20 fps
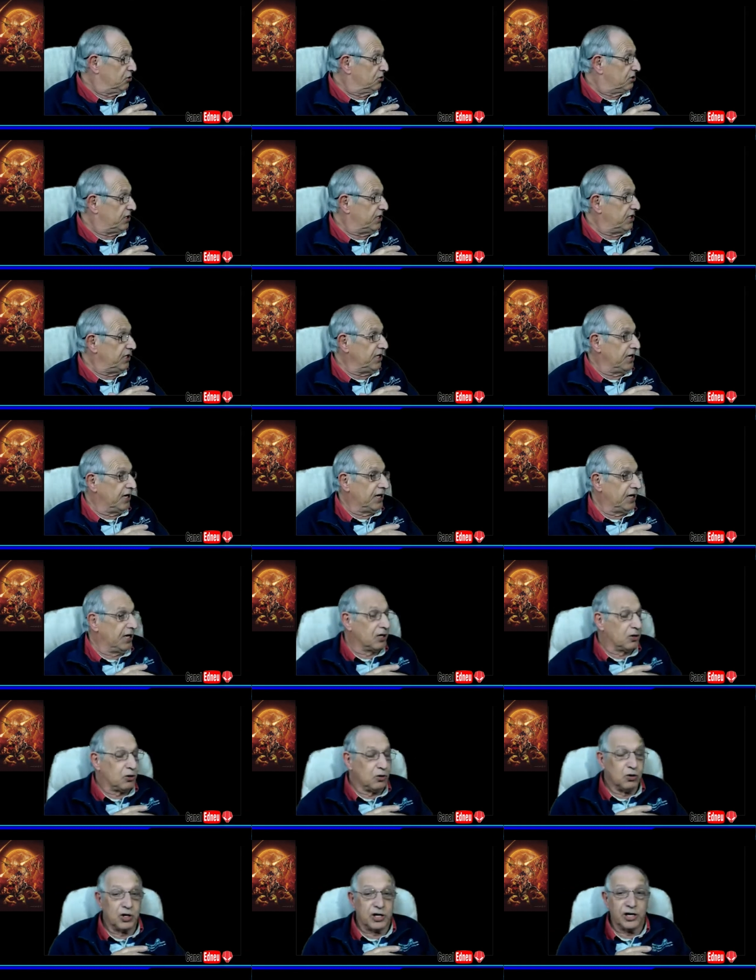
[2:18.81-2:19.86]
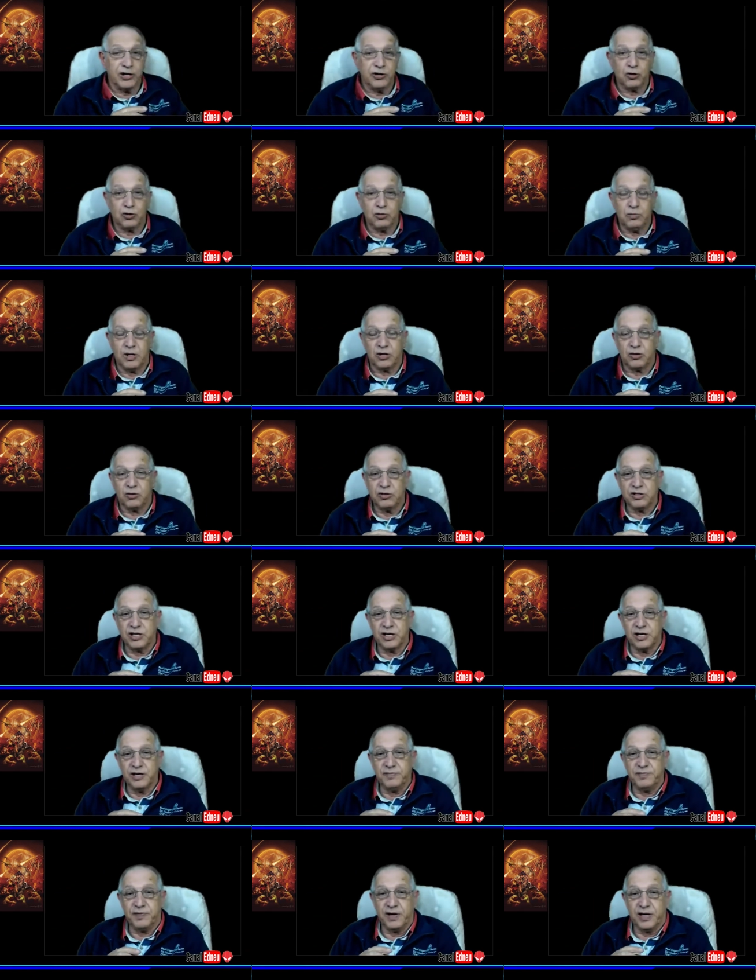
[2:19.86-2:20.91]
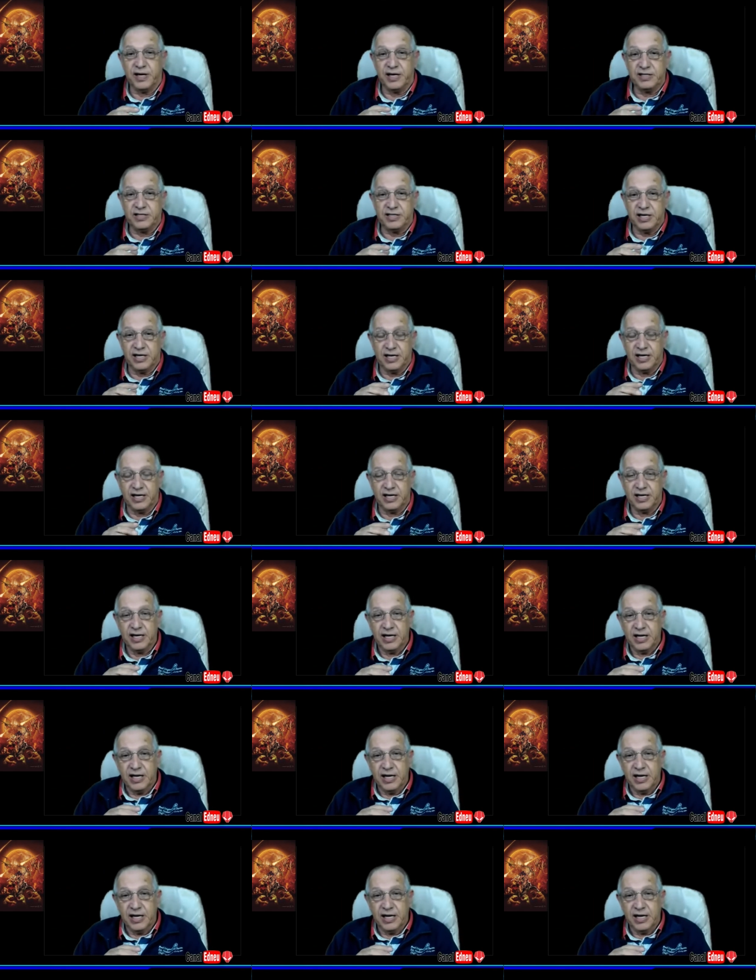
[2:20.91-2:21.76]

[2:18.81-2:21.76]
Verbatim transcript: Eu tinha colocado alguma coisa referente a,